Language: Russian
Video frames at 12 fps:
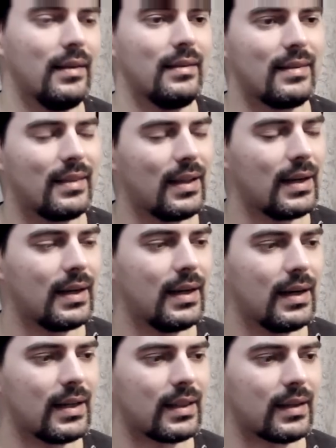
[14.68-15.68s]

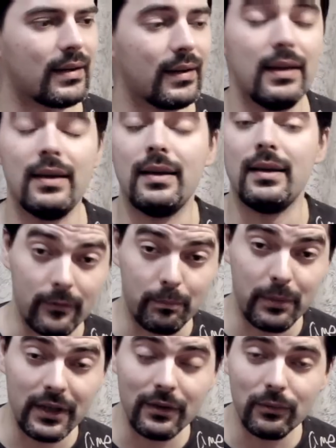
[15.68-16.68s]
Стаката
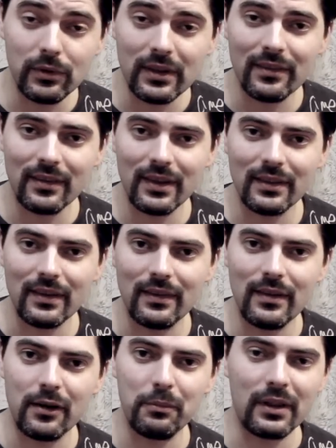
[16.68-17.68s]
Переводится этот
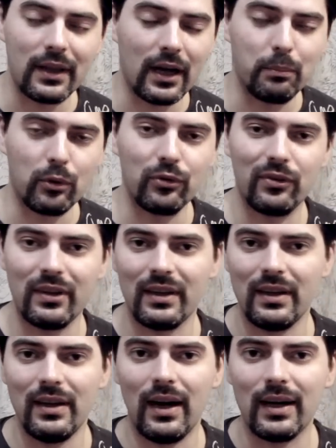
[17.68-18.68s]
термин как
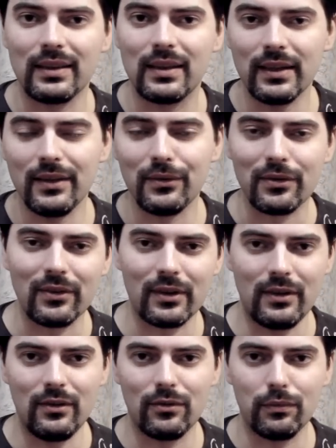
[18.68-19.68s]
просто отрывисто,
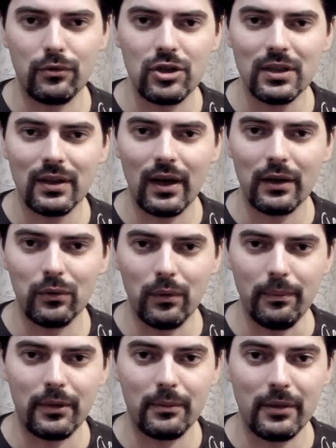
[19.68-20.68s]
и звучит оно
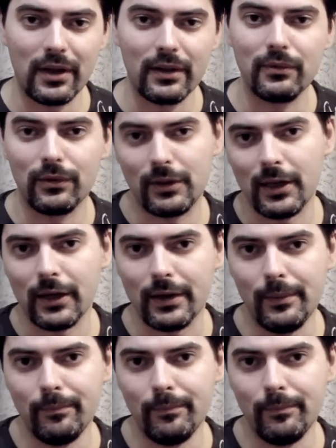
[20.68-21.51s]
примерно вот так.